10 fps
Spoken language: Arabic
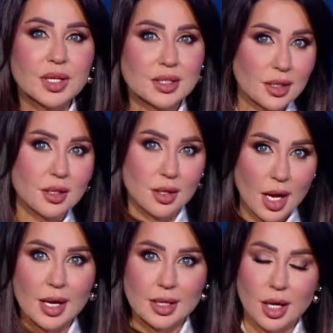كثير
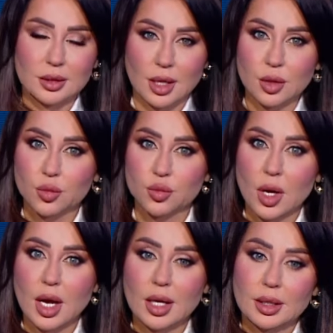حقيقة صحيح.
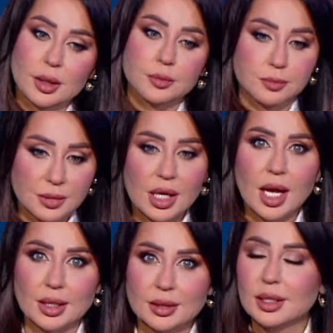وحالة من
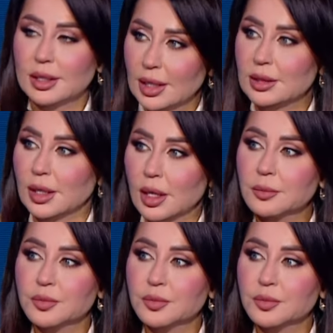الحالات النادرة